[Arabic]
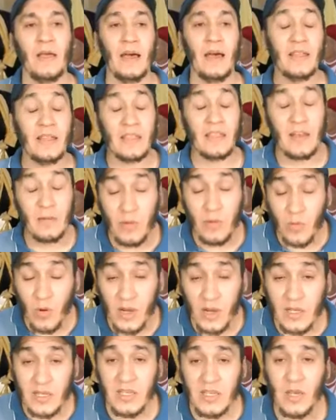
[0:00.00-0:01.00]
النظام
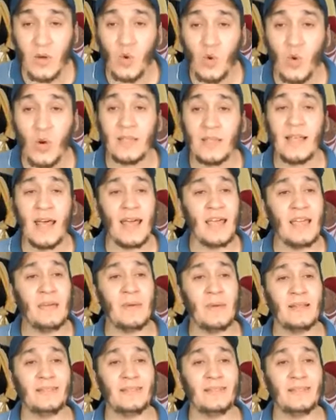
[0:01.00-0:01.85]
البوليسي هو دائما